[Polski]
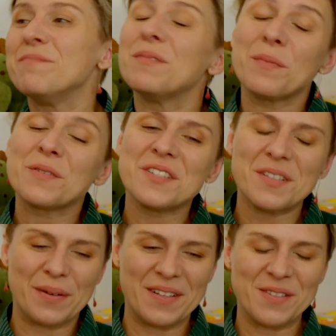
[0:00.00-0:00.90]
Mimo, że
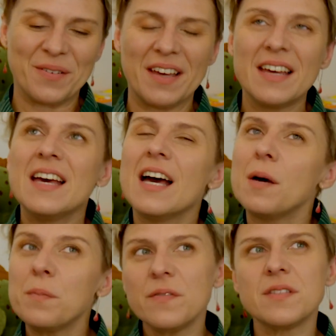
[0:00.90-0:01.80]
się pracuje.
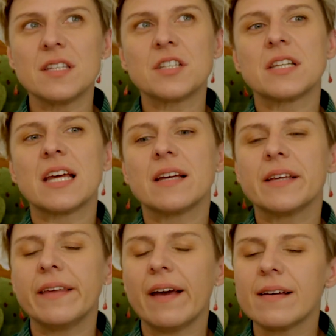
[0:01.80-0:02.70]
A powiedz jeszcze,
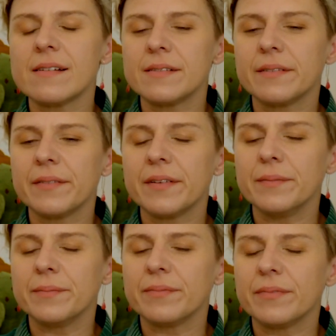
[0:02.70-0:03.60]
jak y,
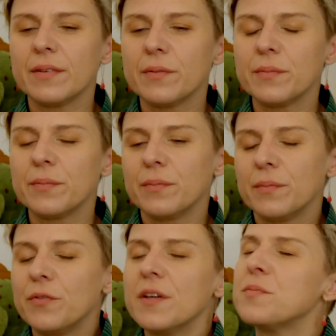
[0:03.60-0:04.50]
y,
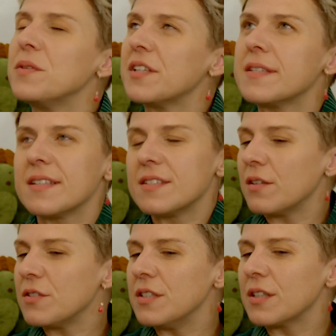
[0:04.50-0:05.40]
mówiłaś mi, że jesteś z
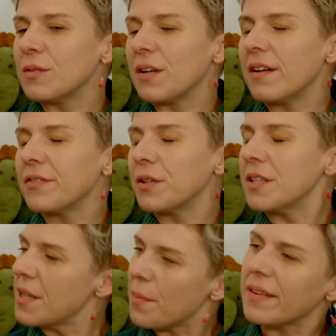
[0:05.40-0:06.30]
rodziny, która, w
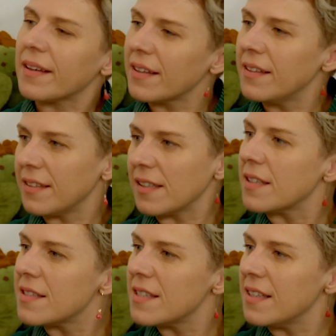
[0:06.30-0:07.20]
której nie ma takich
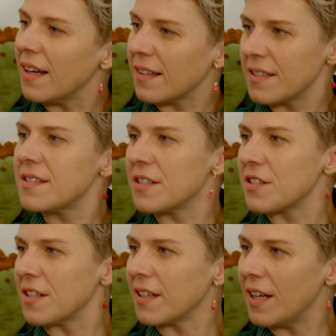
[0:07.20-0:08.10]
tradycji
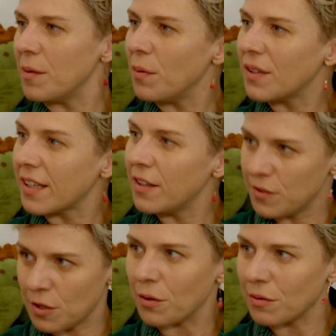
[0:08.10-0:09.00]
artystycznych albo takich
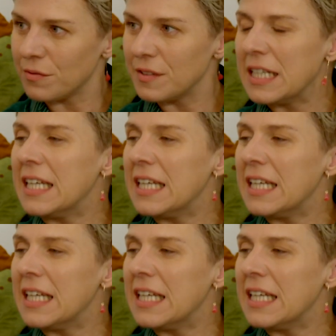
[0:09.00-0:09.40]
wzorów.